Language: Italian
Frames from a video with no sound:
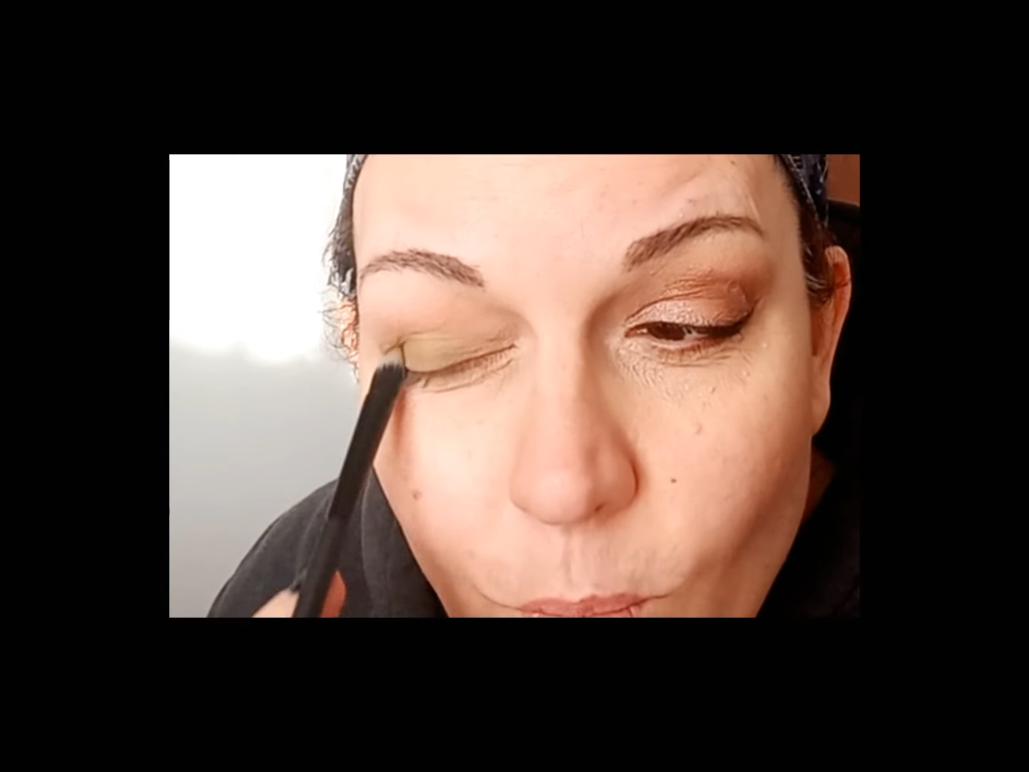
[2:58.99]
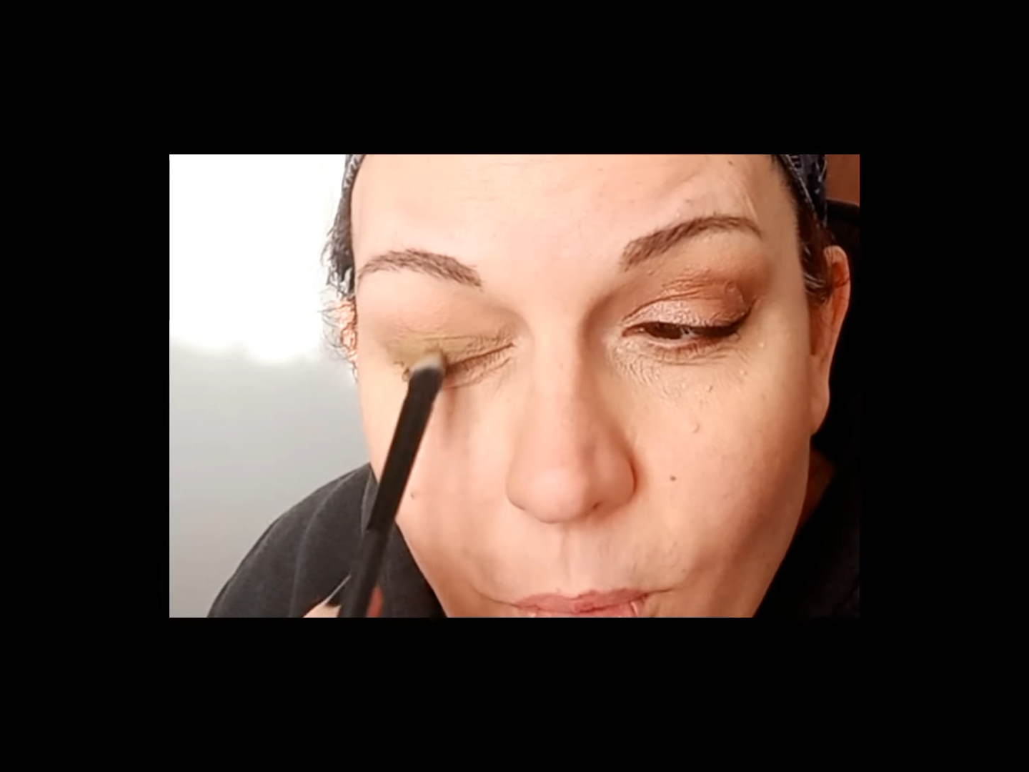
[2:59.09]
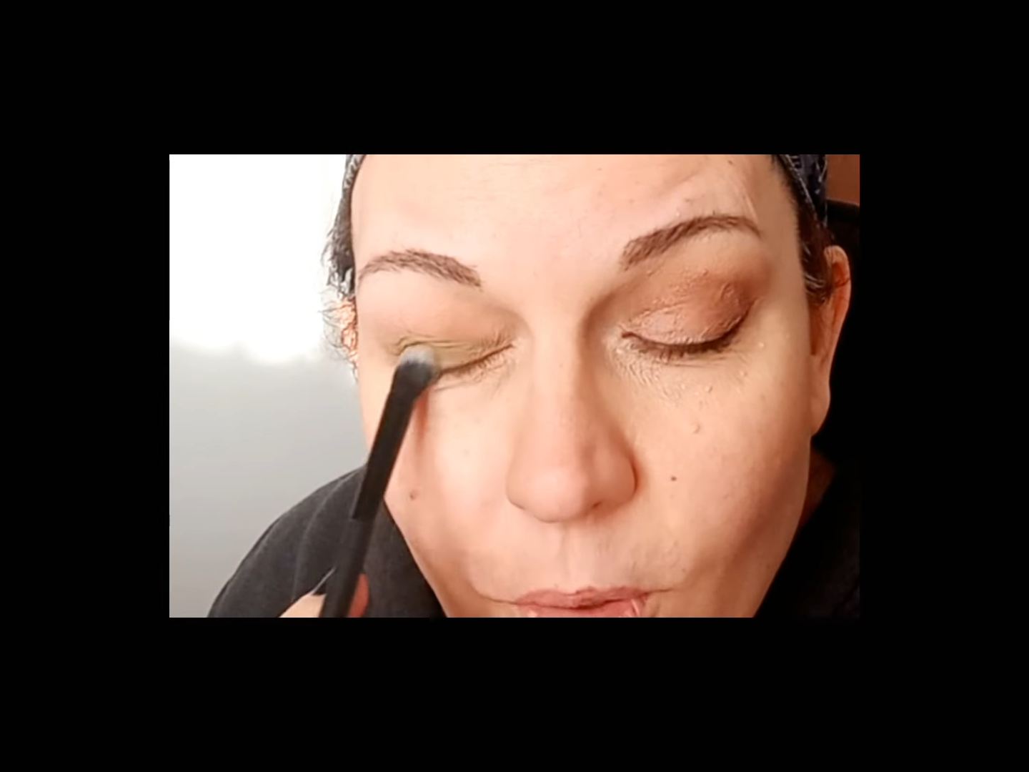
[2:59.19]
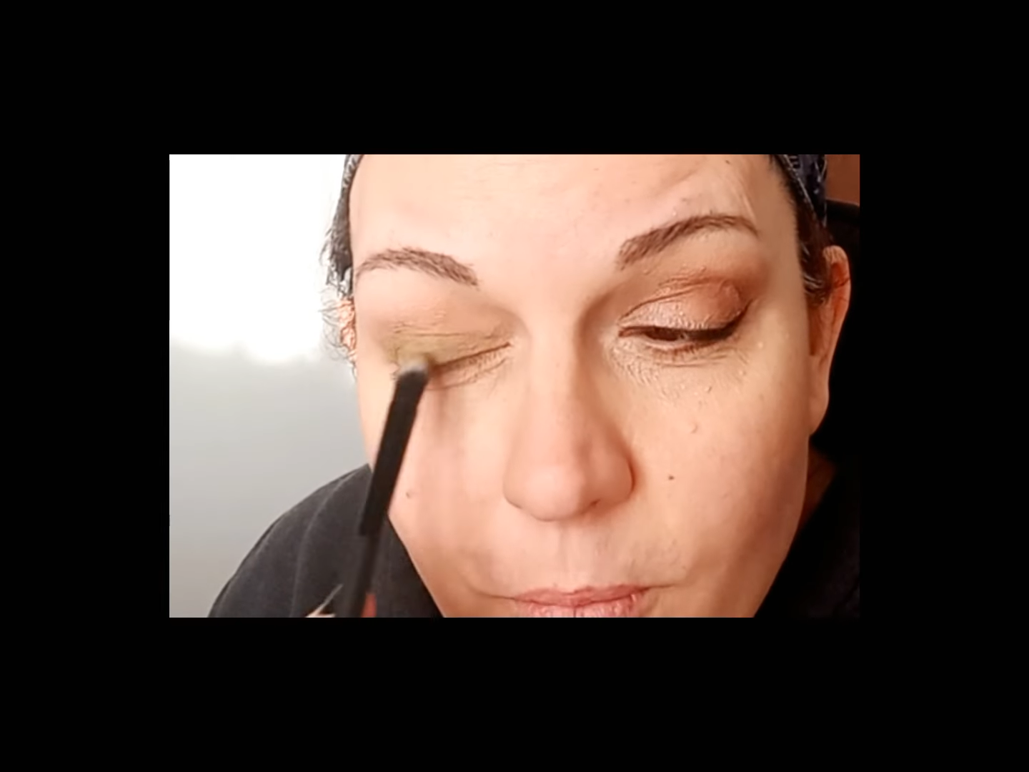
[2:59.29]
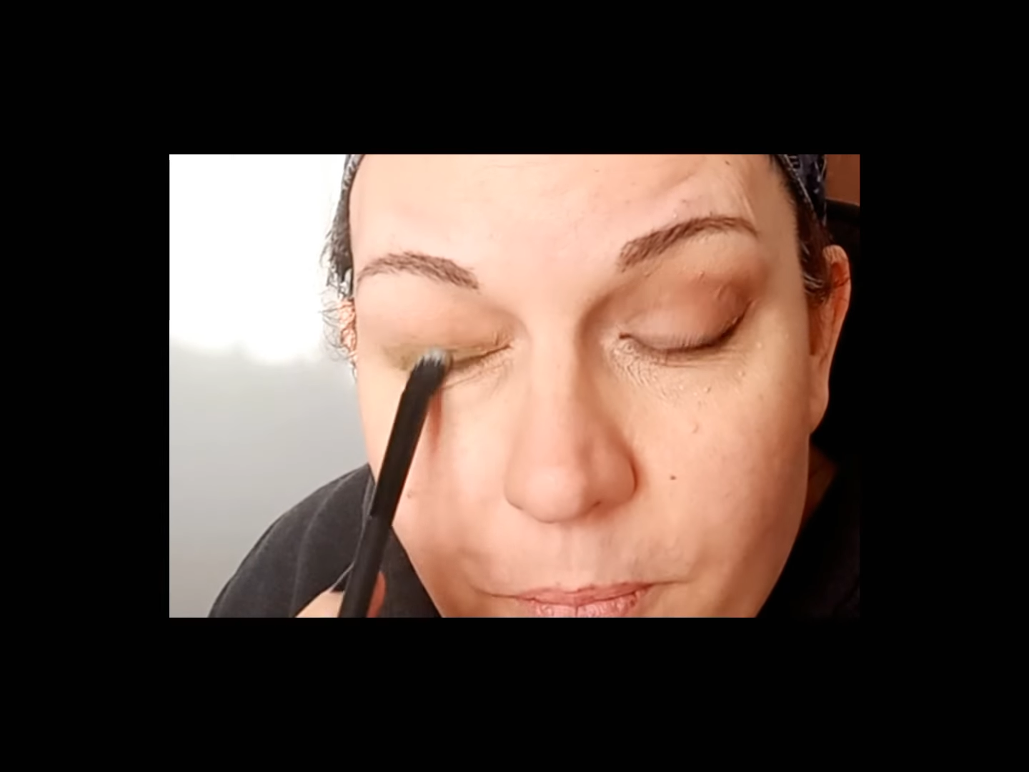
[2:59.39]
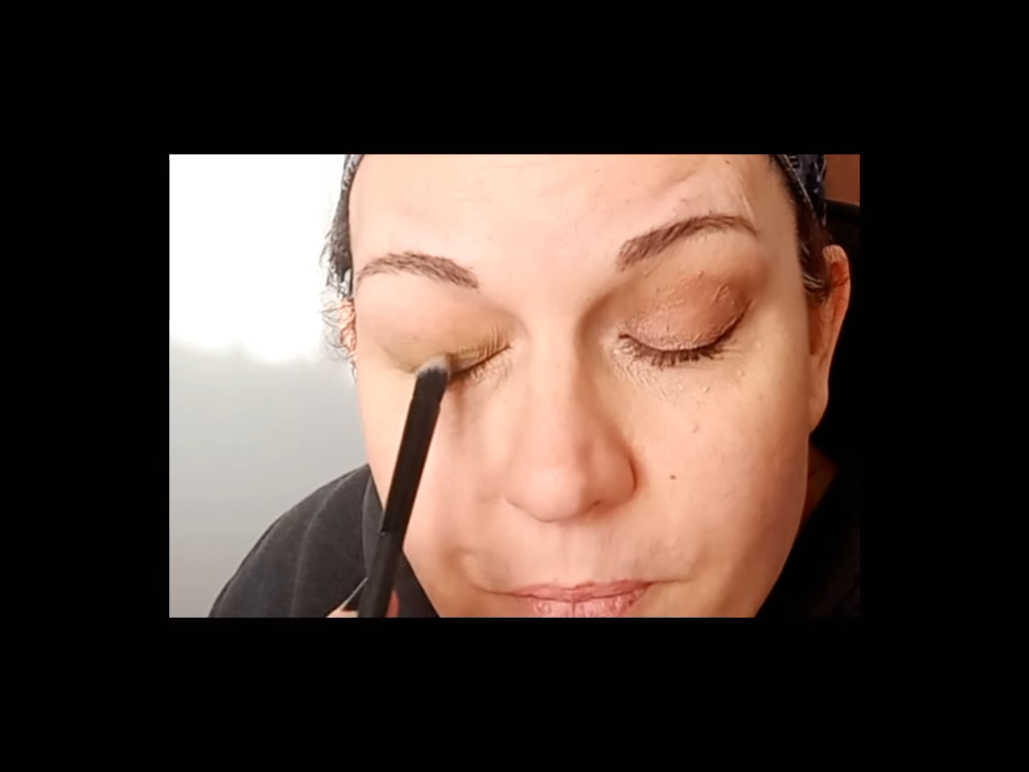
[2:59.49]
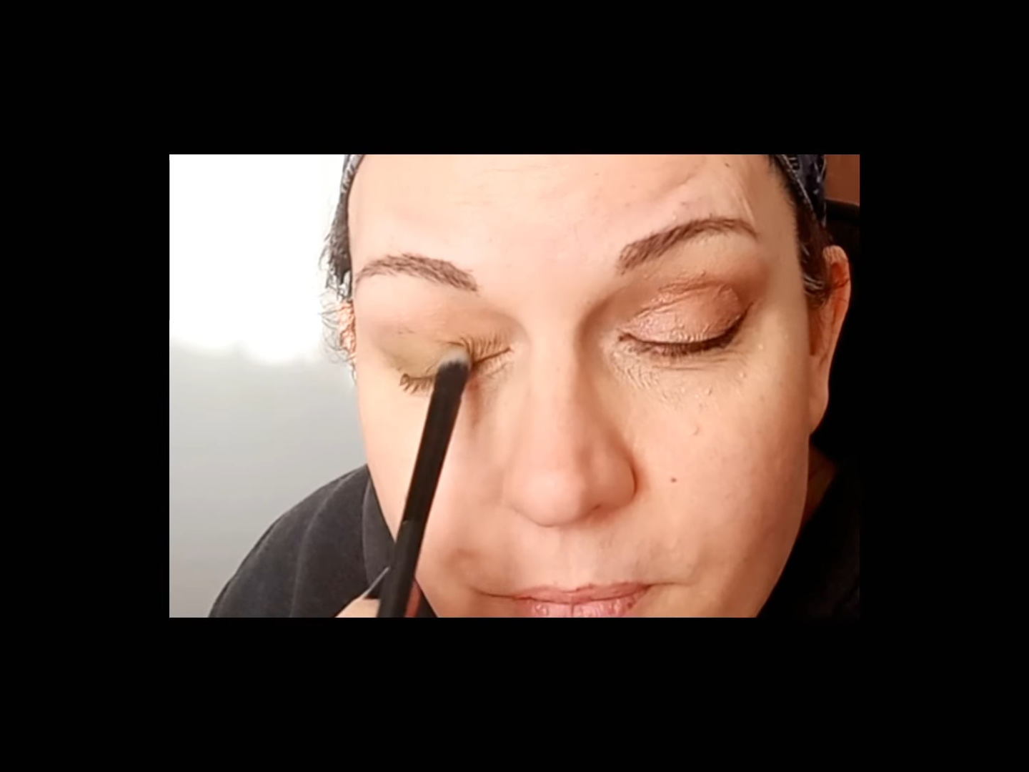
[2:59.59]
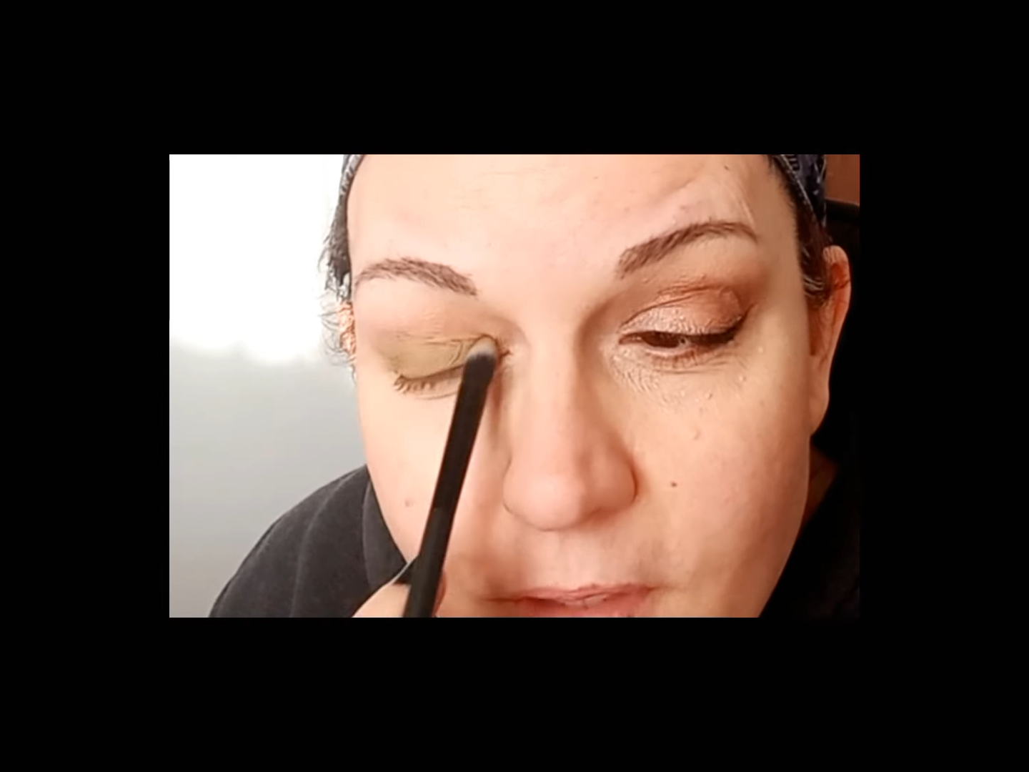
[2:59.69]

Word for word: po'